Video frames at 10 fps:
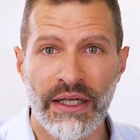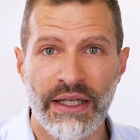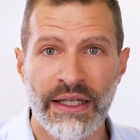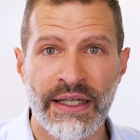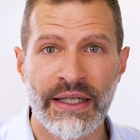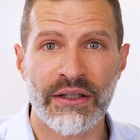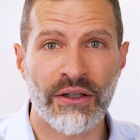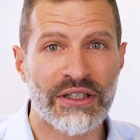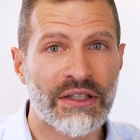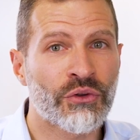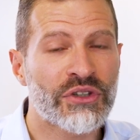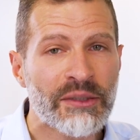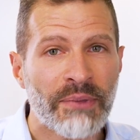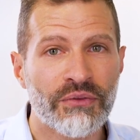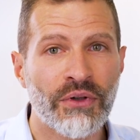et euh, qui vont
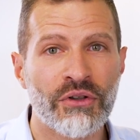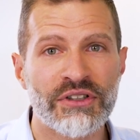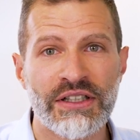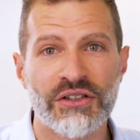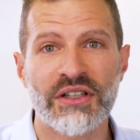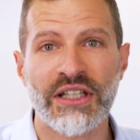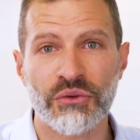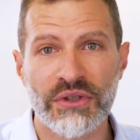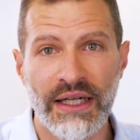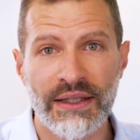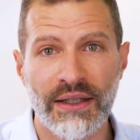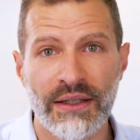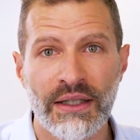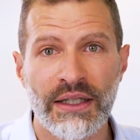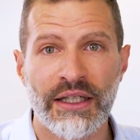aussi parfois oser sortir du
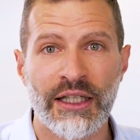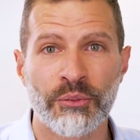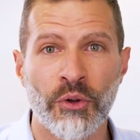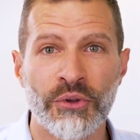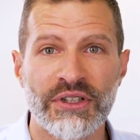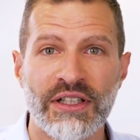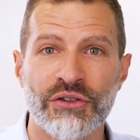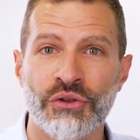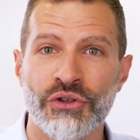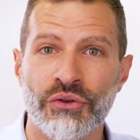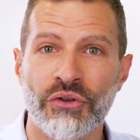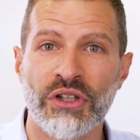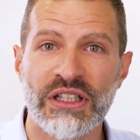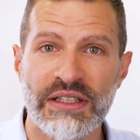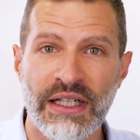cadre et proposer des solutions
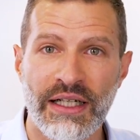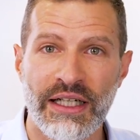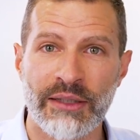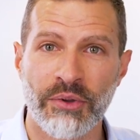originales à des